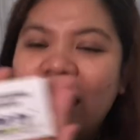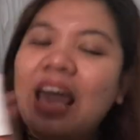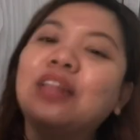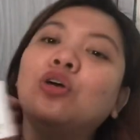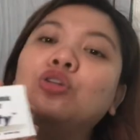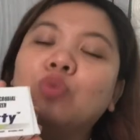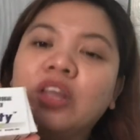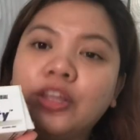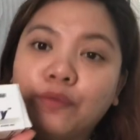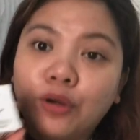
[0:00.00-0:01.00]
Itong
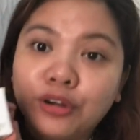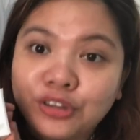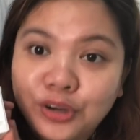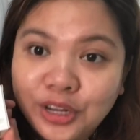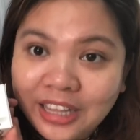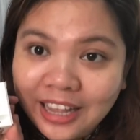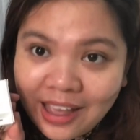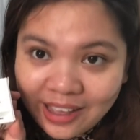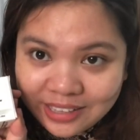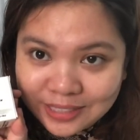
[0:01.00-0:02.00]
2430
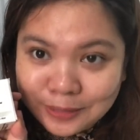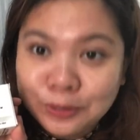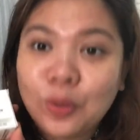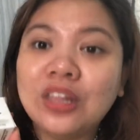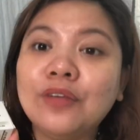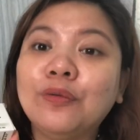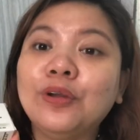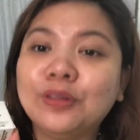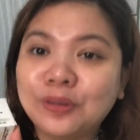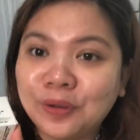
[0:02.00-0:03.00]
guys.
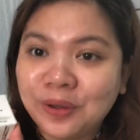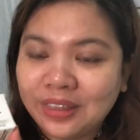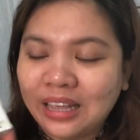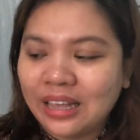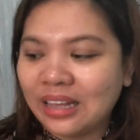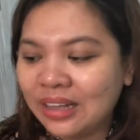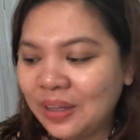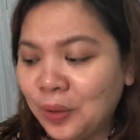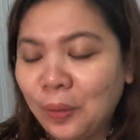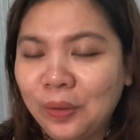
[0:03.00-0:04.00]
2430.
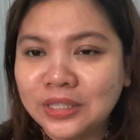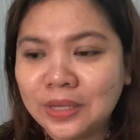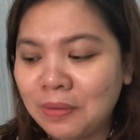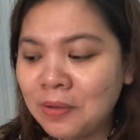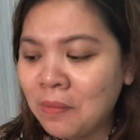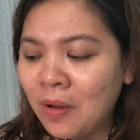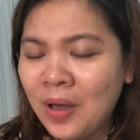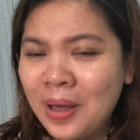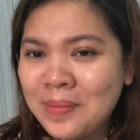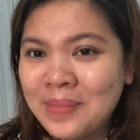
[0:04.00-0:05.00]
Oh, sabi mo,
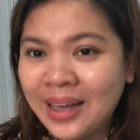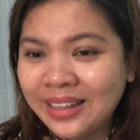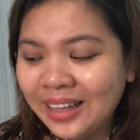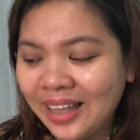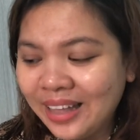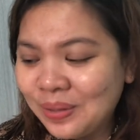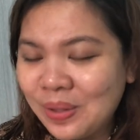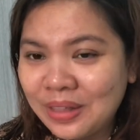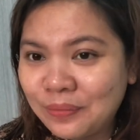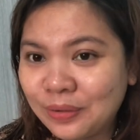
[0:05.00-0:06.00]
bakit naging
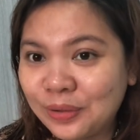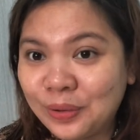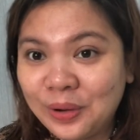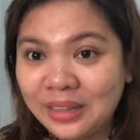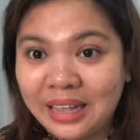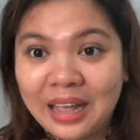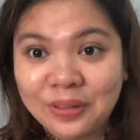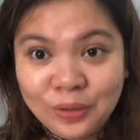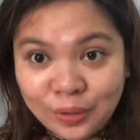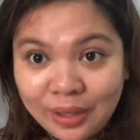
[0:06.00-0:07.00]
2430?
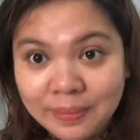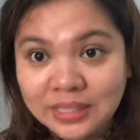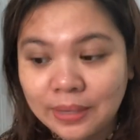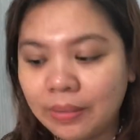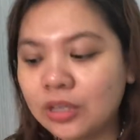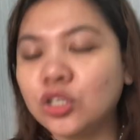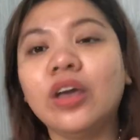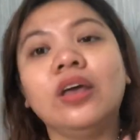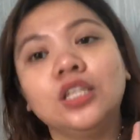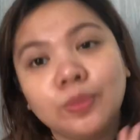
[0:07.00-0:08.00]
Ano yung ibig sabihin? So,
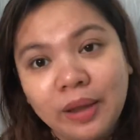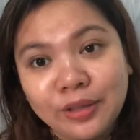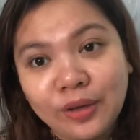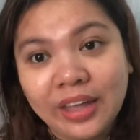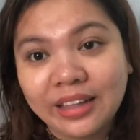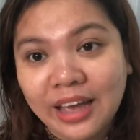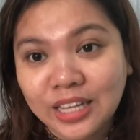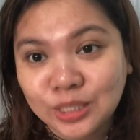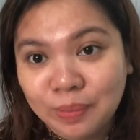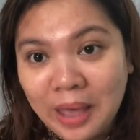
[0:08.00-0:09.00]
i-explain ko yan
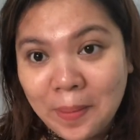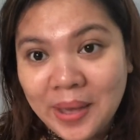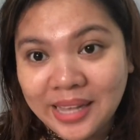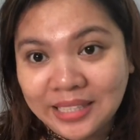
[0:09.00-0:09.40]
guys maya-maya sa